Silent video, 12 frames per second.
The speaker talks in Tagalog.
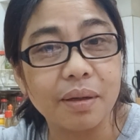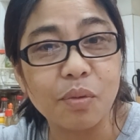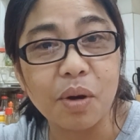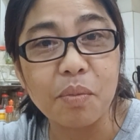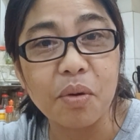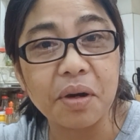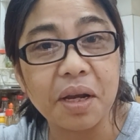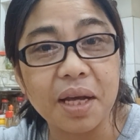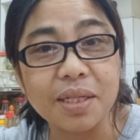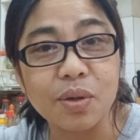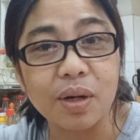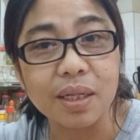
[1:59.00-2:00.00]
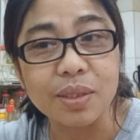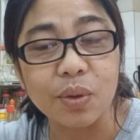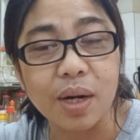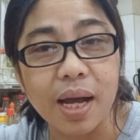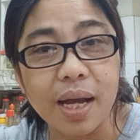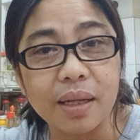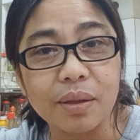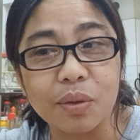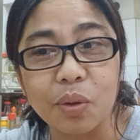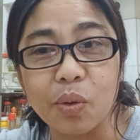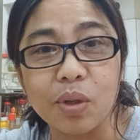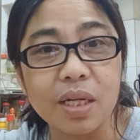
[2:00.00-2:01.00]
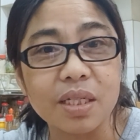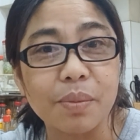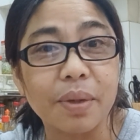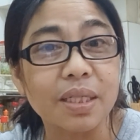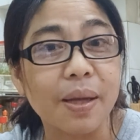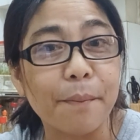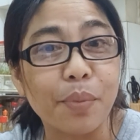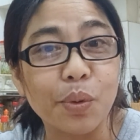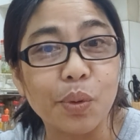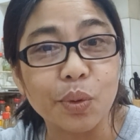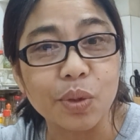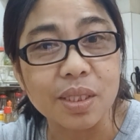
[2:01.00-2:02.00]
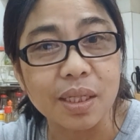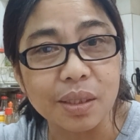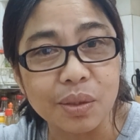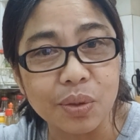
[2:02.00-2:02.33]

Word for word: Huwag mo akong i-lecture-lecturan tungkol din sa mga sampung utos ng